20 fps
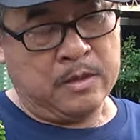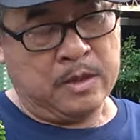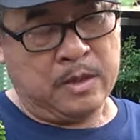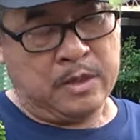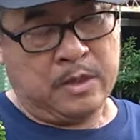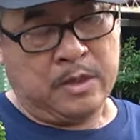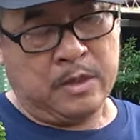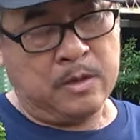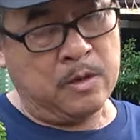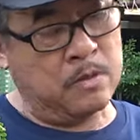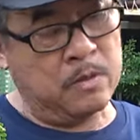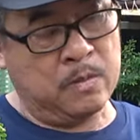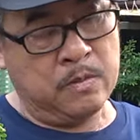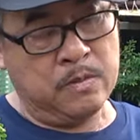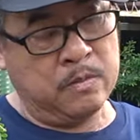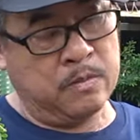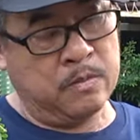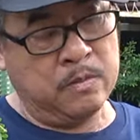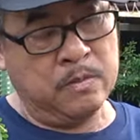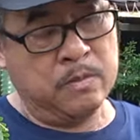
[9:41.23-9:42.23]
thì nó
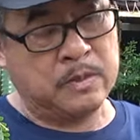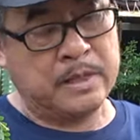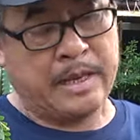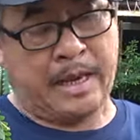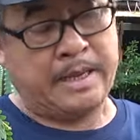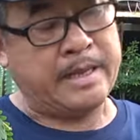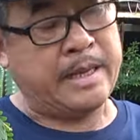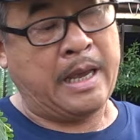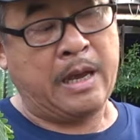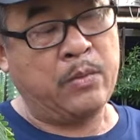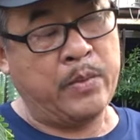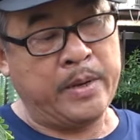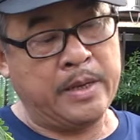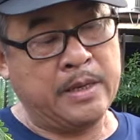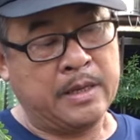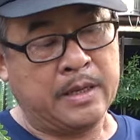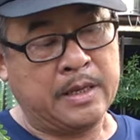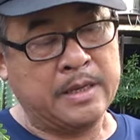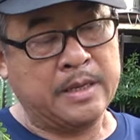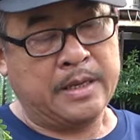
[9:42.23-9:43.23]
cũng chẳng giải quyết
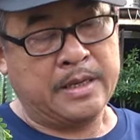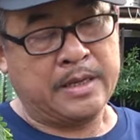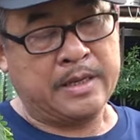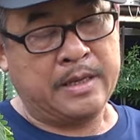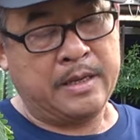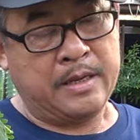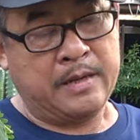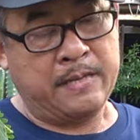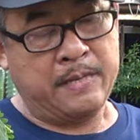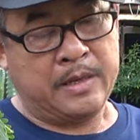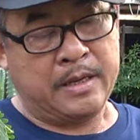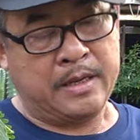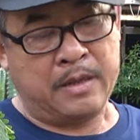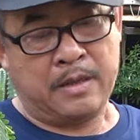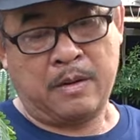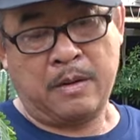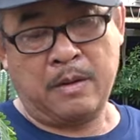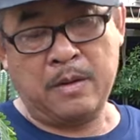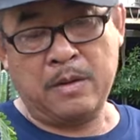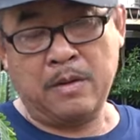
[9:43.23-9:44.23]
được cái chuyện gì, mà
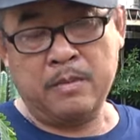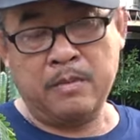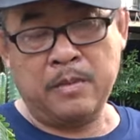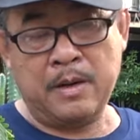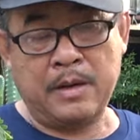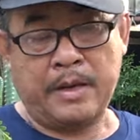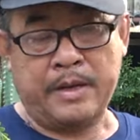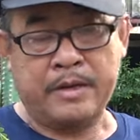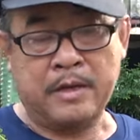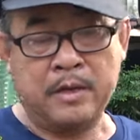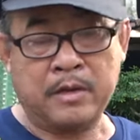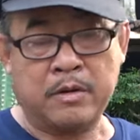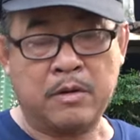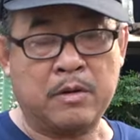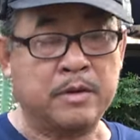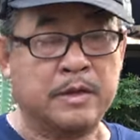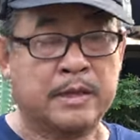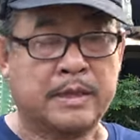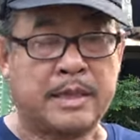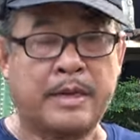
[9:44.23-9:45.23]
đôi lúc nó lại đưa
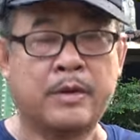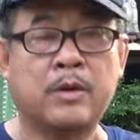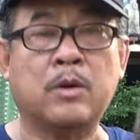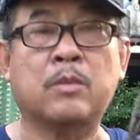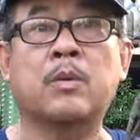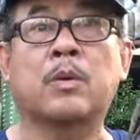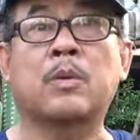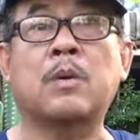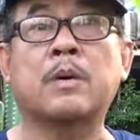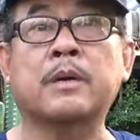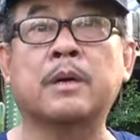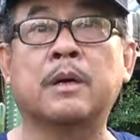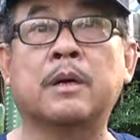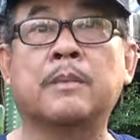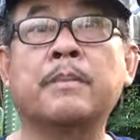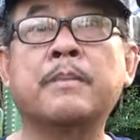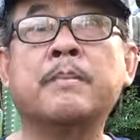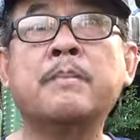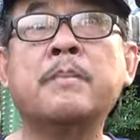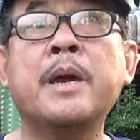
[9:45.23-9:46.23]
con người ta vô một con đường
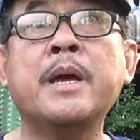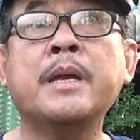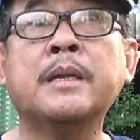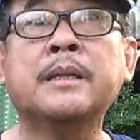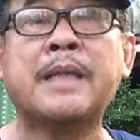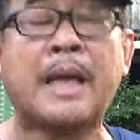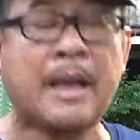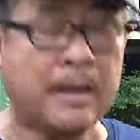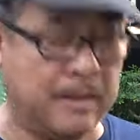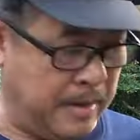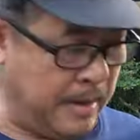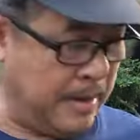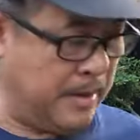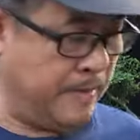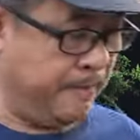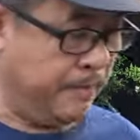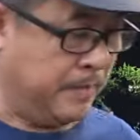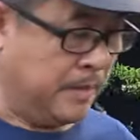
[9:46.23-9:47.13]
bế tắc ha,